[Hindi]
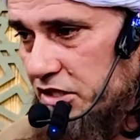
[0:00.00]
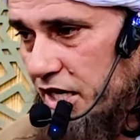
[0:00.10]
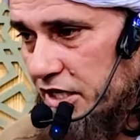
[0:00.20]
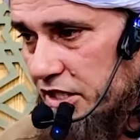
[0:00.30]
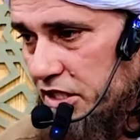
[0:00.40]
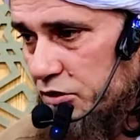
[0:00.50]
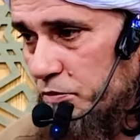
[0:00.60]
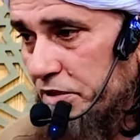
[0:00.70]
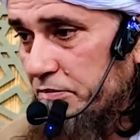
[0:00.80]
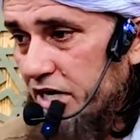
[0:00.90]
तीन तलाकें दी
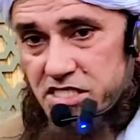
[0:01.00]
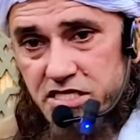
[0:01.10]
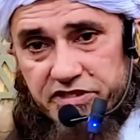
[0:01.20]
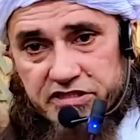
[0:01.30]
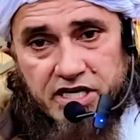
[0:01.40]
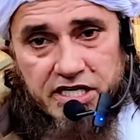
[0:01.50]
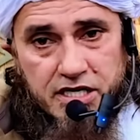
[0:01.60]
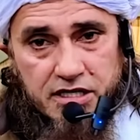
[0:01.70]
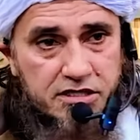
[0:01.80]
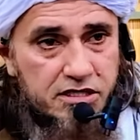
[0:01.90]
तो बिन बास से फतवा
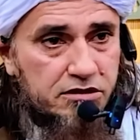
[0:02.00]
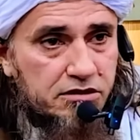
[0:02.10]
लिया कि,